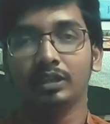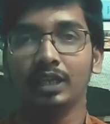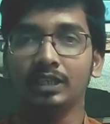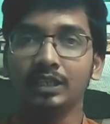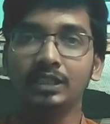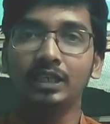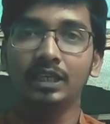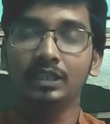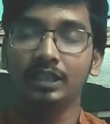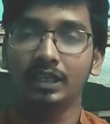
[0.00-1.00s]
তারা চাষিদের
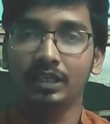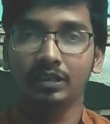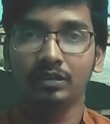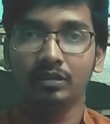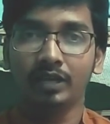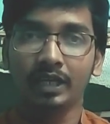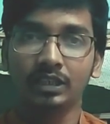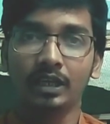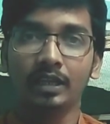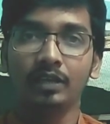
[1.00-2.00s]
কাছ থেকে
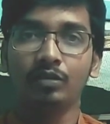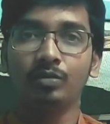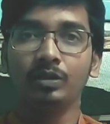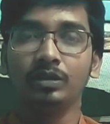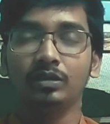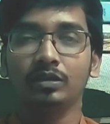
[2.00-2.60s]
ট্যাক্সটা আদায় করবে